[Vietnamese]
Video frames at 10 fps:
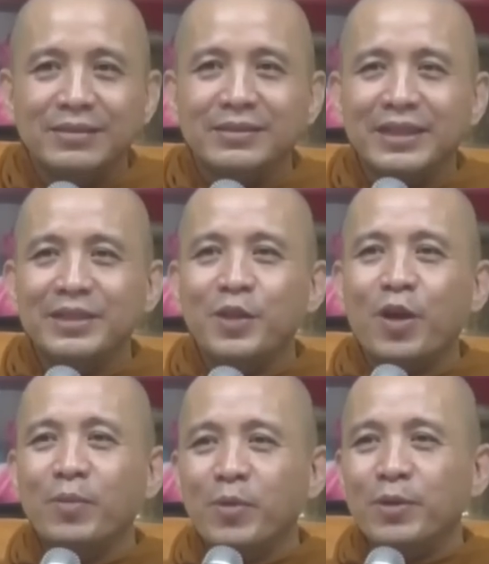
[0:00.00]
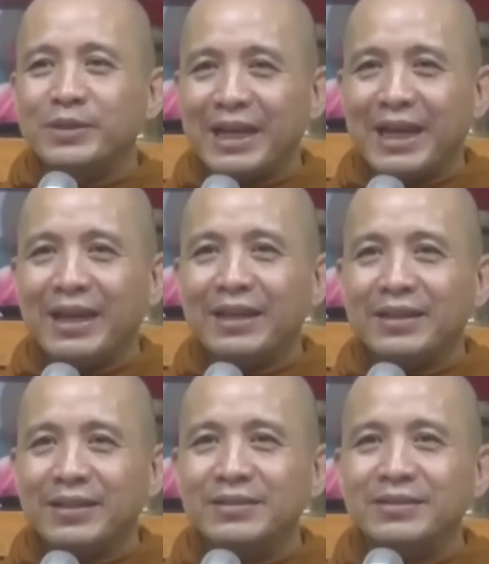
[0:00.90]
đừng trách gió mùa xa
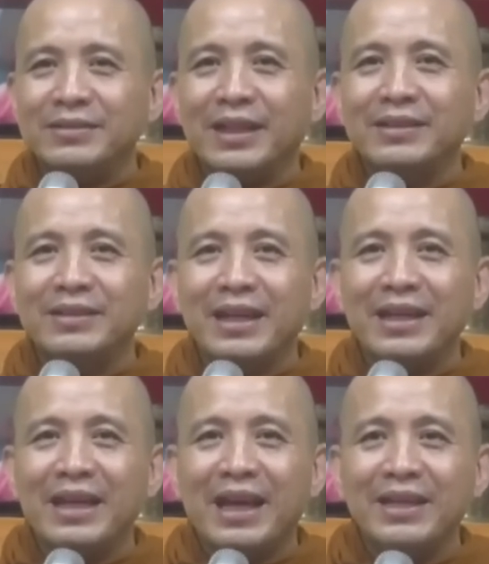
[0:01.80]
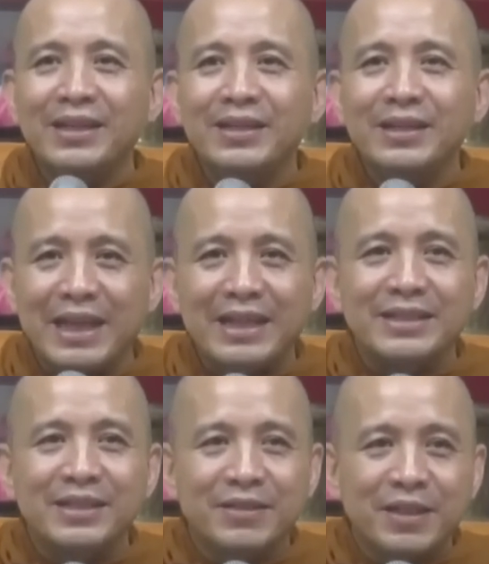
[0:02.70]
đừng trách cây lá nơi
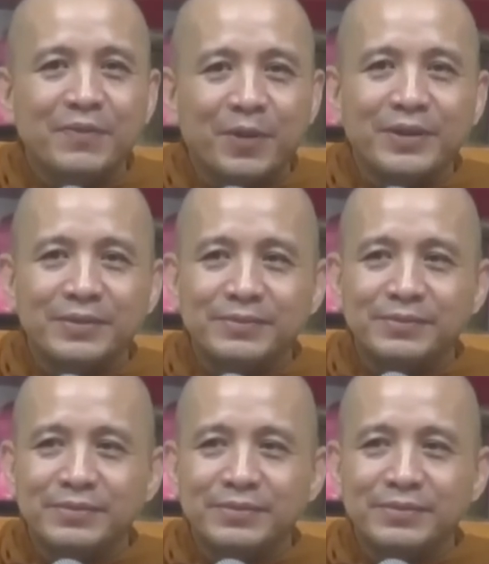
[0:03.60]
này sao rớt vội